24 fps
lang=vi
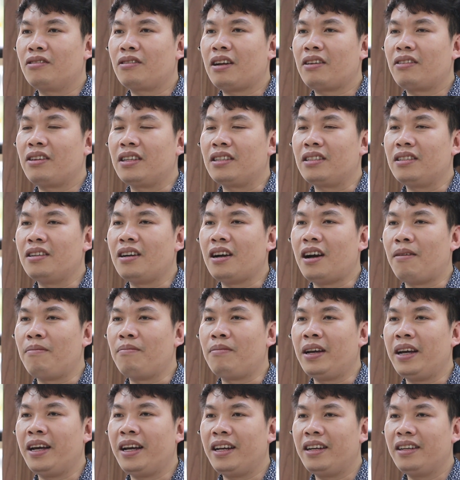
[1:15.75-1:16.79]
chúng ta thể xương
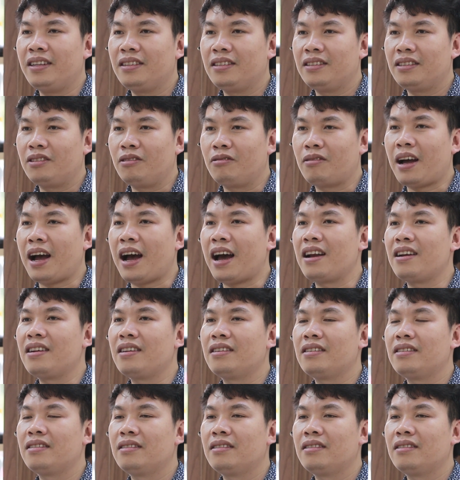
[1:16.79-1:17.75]
hầm lên chúng ta ăn.